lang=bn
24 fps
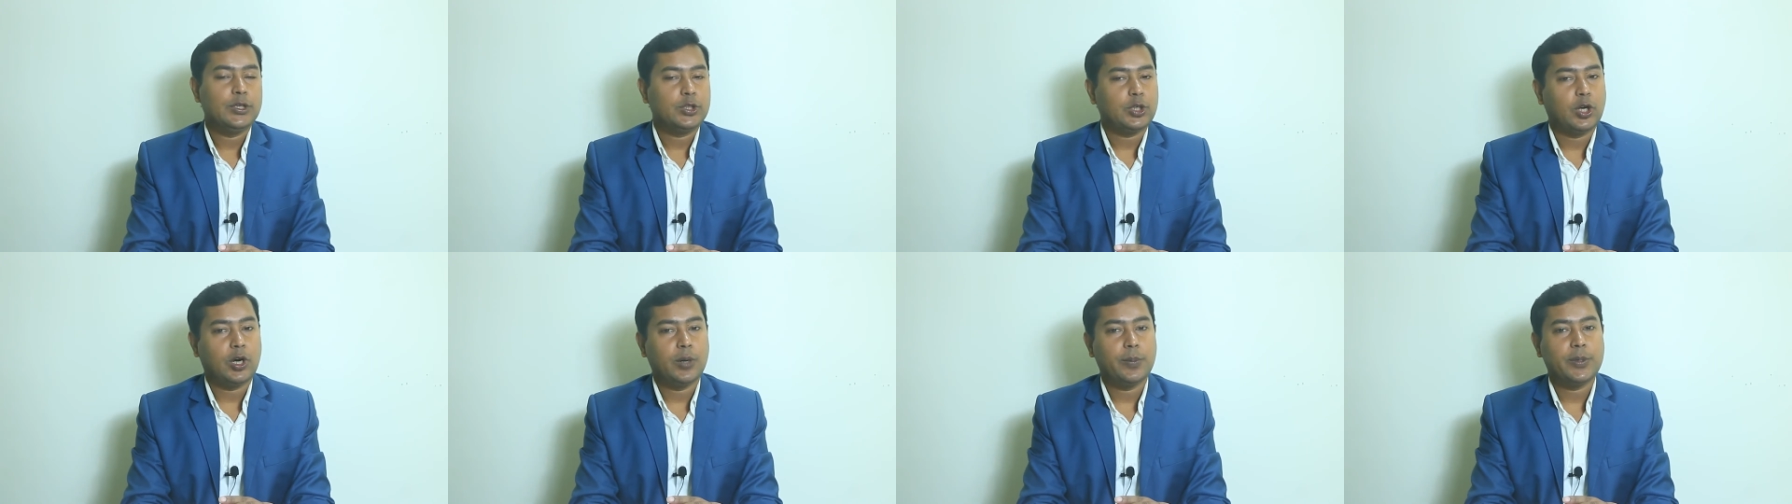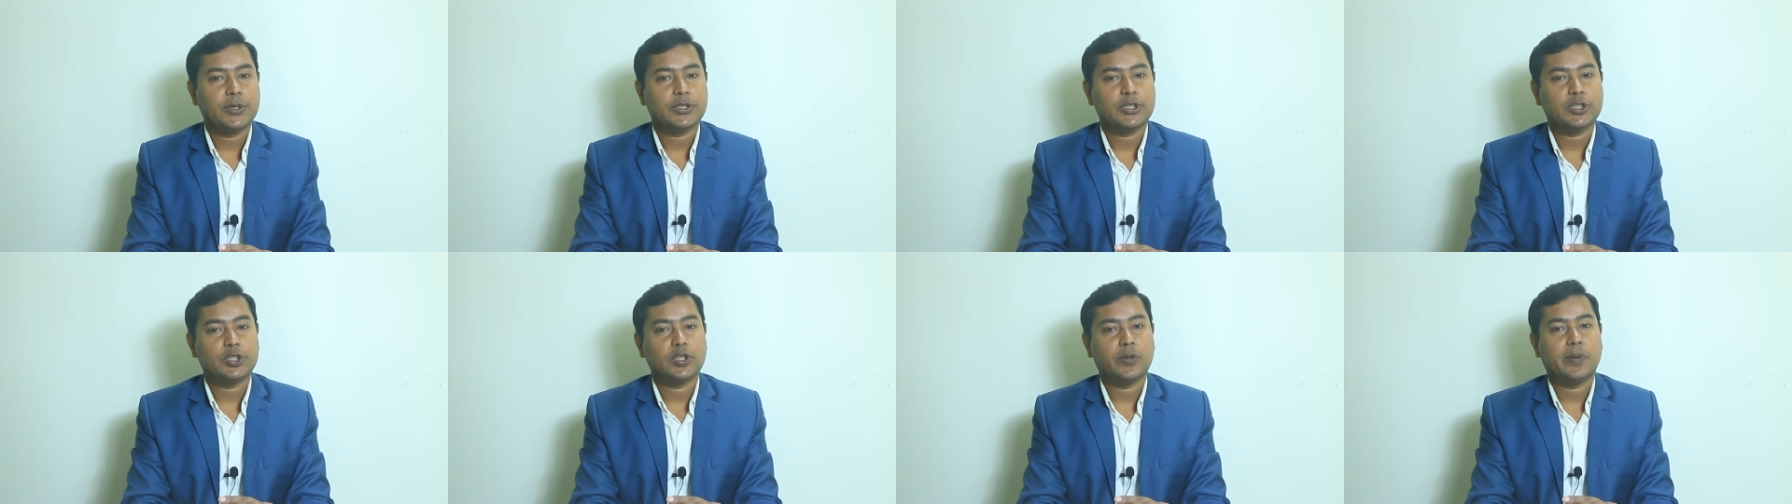
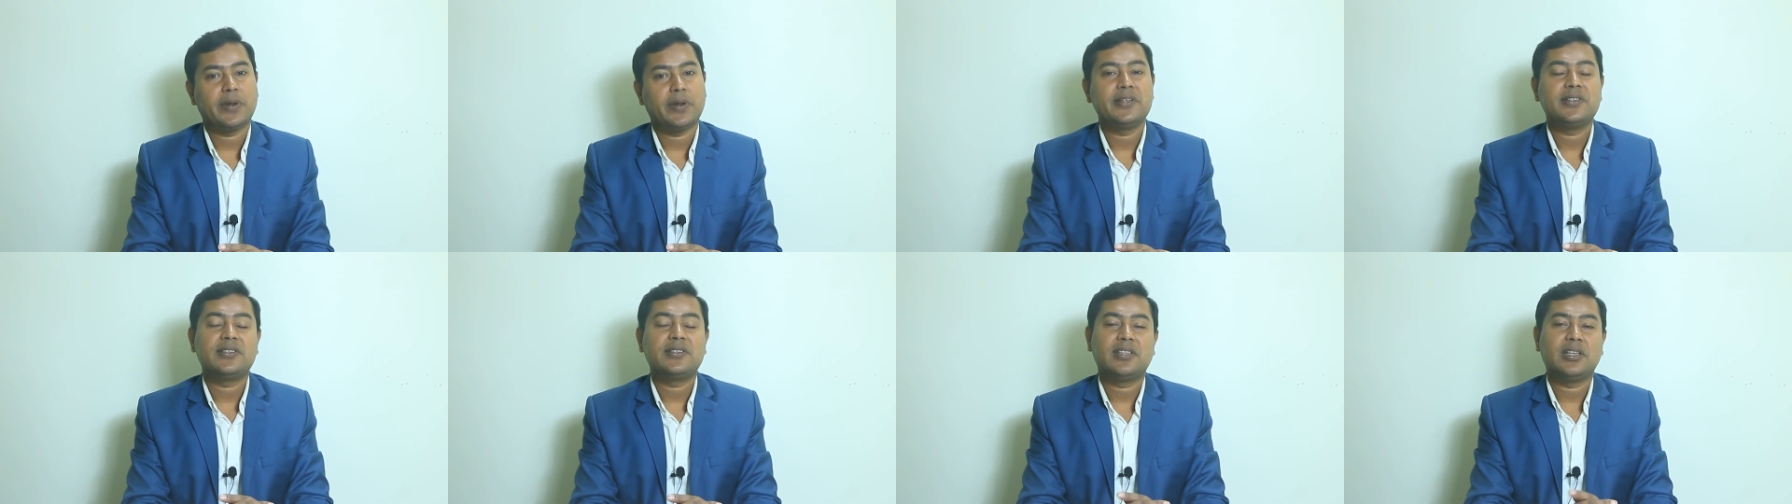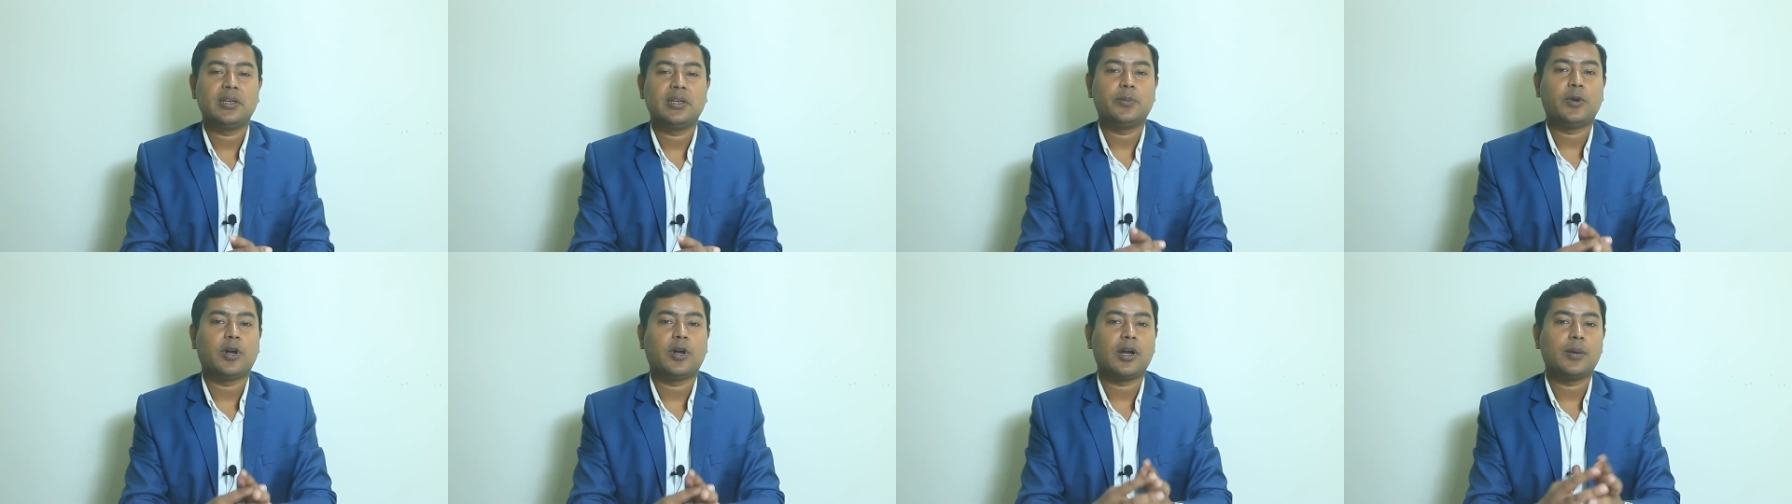সহবাসের সময়
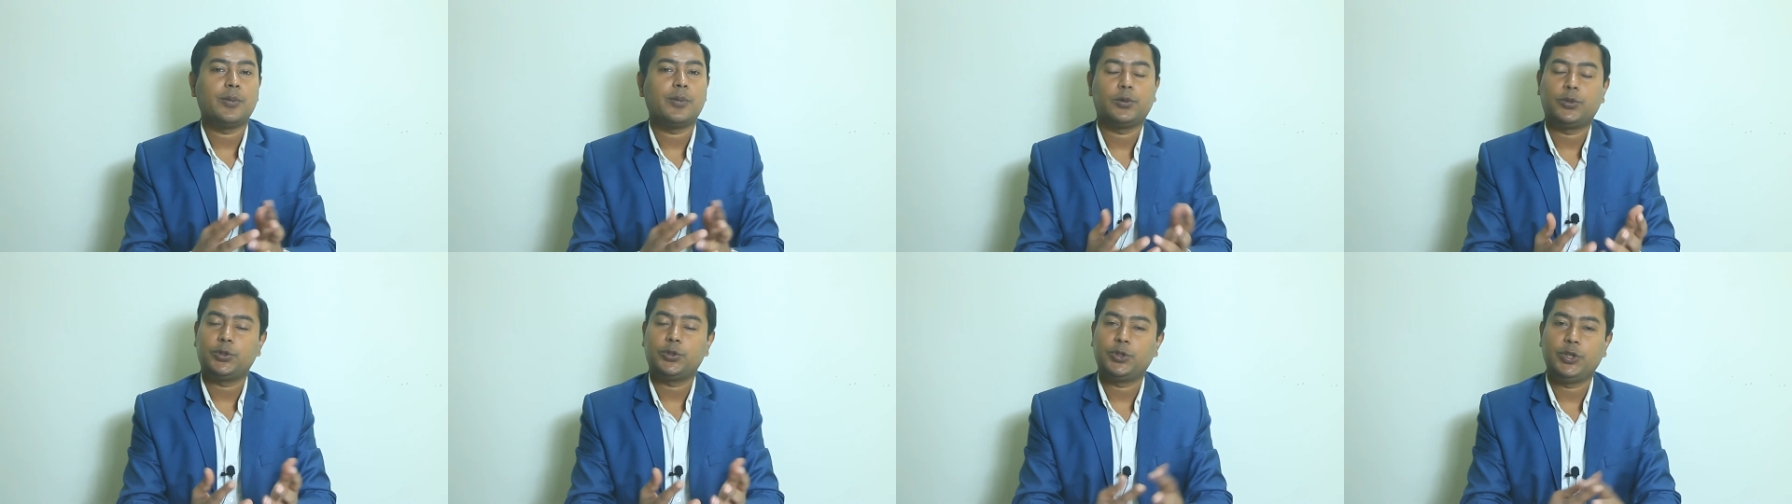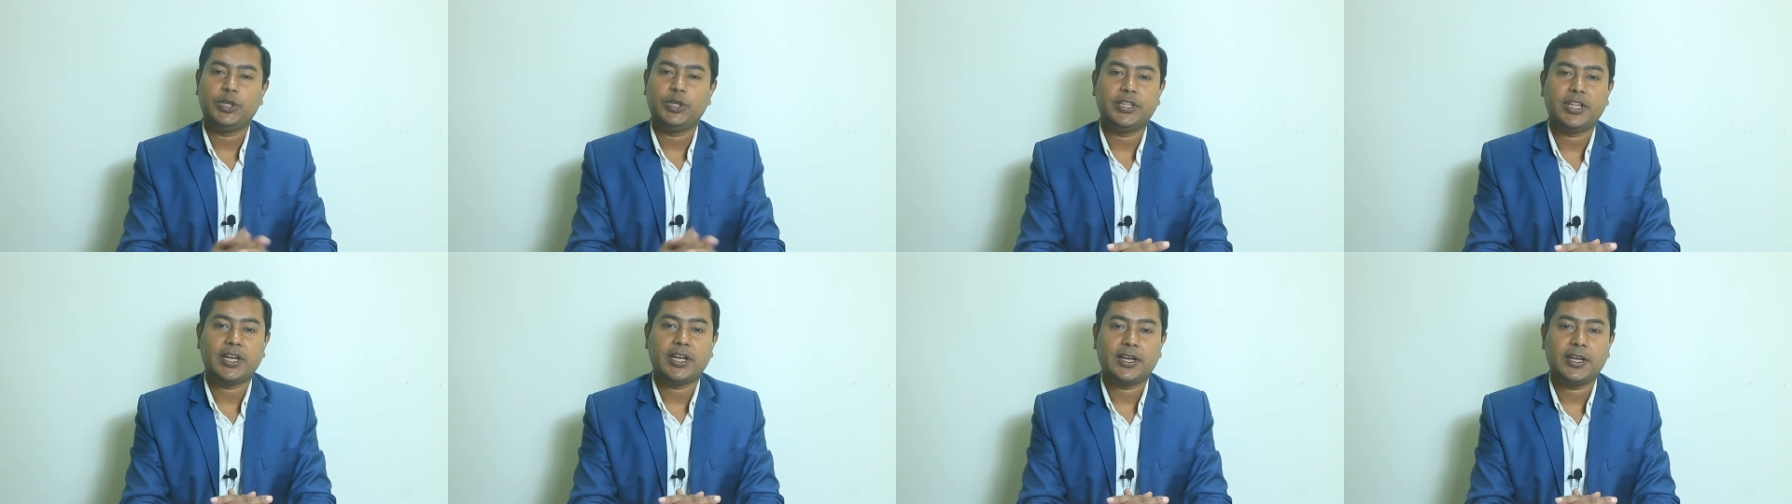স্ত্রী মরার মতো
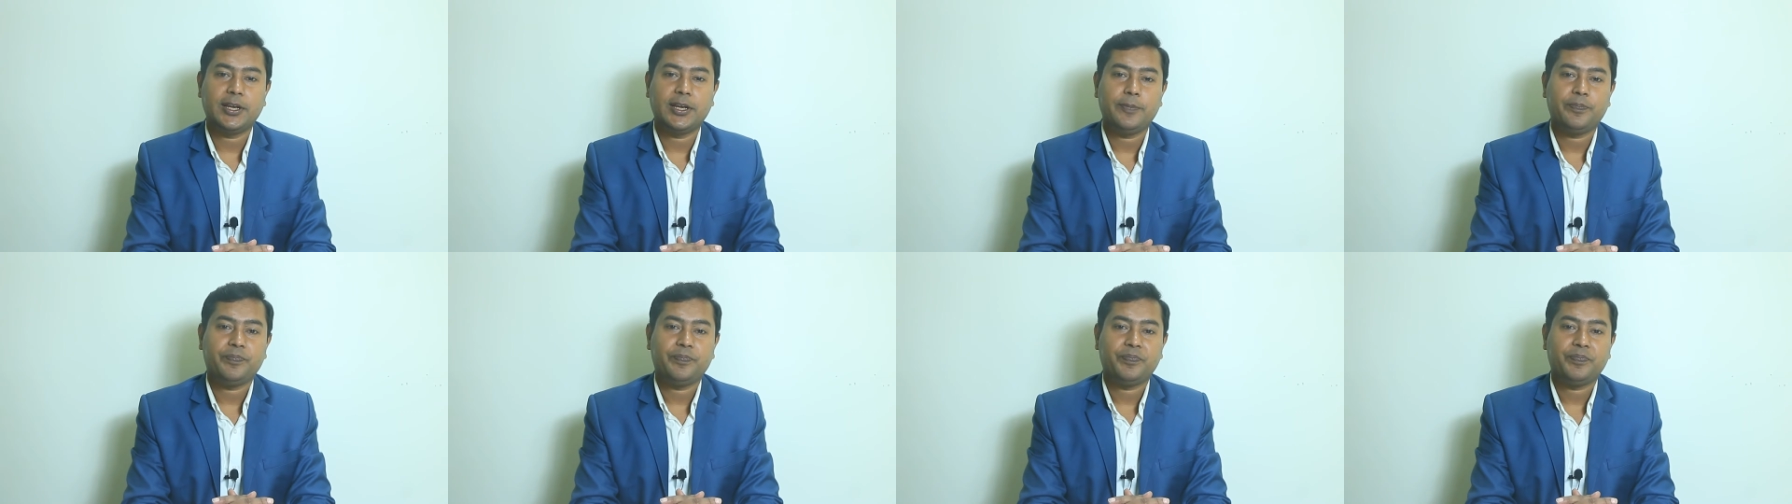শুয়ে থাকে